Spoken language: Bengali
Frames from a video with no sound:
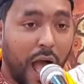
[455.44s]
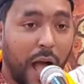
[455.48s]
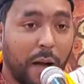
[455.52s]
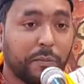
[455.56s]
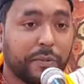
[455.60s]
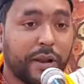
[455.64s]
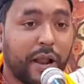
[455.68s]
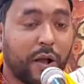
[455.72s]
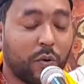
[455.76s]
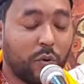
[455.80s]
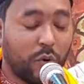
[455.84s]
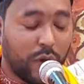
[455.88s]

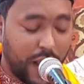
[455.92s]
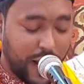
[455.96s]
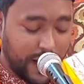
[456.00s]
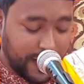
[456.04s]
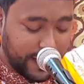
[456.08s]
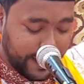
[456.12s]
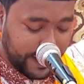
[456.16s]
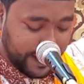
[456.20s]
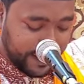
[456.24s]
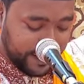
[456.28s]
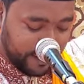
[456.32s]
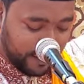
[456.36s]
আমরা
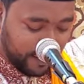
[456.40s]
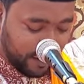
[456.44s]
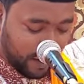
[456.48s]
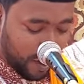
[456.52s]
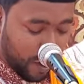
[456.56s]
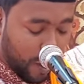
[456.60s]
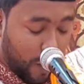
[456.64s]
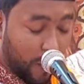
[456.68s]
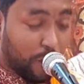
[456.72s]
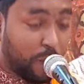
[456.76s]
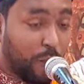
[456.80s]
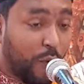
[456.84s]
কোরআনের
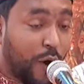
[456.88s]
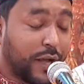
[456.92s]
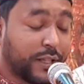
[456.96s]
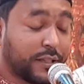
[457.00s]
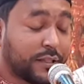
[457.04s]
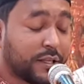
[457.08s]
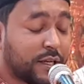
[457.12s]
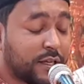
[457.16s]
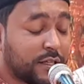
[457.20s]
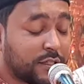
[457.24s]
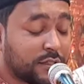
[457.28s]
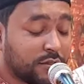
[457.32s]

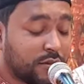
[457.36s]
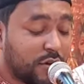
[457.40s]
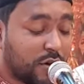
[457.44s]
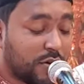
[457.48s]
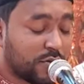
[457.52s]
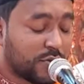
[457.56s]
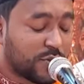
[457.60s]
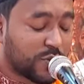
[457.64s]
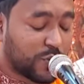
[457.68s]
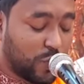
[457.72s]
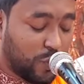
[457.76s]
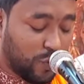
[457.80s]
পঁয়ত্রিশ নং
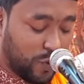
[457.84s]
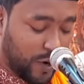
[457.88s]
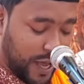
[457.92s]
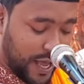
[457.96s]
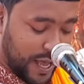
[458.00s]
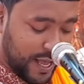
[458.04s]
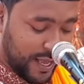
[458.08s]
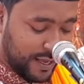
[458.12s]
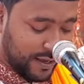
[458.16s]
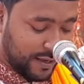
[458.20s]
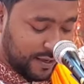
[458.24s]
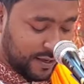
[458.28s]

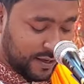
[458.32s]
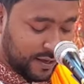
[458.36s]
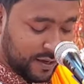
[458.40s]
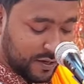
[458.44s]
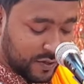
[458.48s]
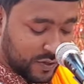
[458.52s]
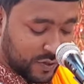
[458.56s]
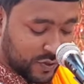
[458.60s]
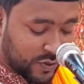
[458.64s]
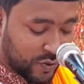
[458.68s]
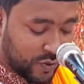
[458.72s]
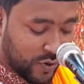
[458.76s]
সুরা
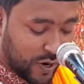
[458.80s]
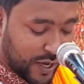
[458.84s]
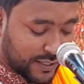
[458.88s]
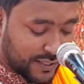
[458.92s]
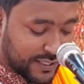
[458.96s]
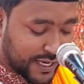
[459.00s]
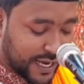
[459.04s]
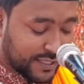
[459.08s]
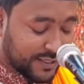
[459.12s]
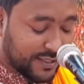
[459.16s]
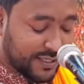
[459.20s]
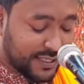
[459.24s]
সুরা
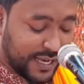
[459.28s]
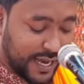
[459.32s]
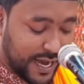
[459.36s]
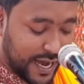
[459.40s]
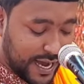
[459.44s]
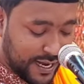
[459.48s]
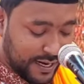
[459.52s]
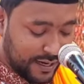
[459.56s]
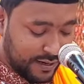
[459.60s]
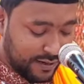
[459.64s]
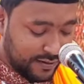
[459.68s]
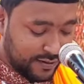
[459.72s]

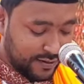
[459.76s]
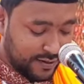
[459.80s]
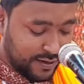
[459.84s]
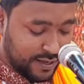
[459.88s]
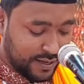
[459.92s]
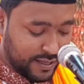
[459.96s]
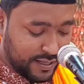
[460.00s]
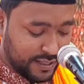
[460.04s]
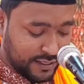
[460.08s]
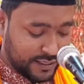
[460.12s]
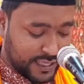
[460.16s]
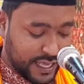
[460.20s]
জাসিয়ার
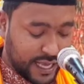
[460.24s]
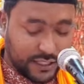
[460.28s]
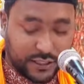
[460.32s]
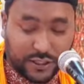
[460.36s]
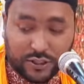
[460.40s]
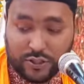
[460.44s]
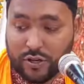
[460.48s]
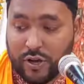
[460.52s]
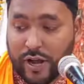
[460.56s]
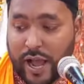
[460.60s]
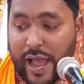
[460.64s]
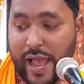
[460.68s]
তেইশ
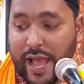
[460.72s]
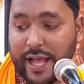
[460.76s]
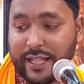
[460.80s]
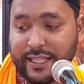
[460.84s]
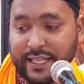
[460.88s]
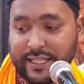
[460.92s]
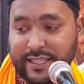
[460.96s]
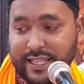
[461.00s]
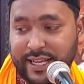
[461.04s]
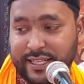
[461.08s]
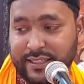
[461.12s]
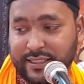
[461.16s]
নং
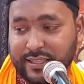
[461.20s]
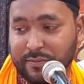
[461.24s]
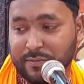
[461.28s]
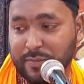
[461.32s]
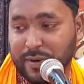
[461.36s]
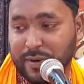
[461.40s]
আয়াতে দেখতে